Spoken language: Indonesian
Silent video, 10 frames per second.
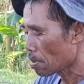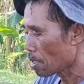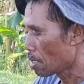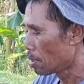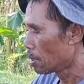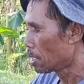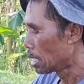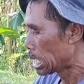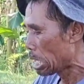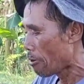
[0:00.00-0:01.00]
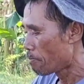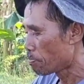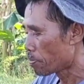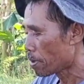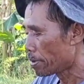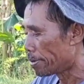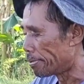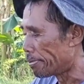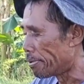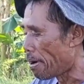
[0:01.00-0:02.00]
penting wonge sehat gak
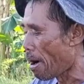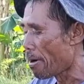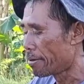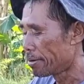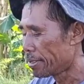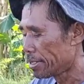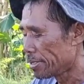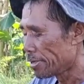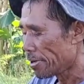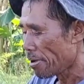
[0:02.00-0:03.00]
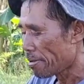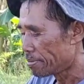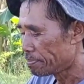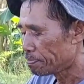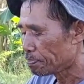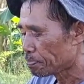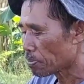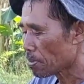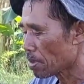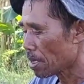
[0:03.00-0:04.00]
panen lah panen sithik-sithik disyukuri
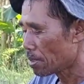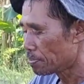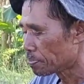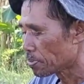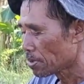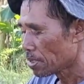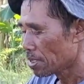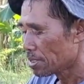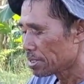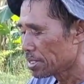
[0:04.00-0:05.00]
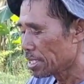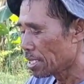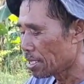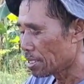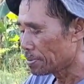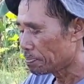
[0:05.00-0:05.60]
penting sehat wonge iya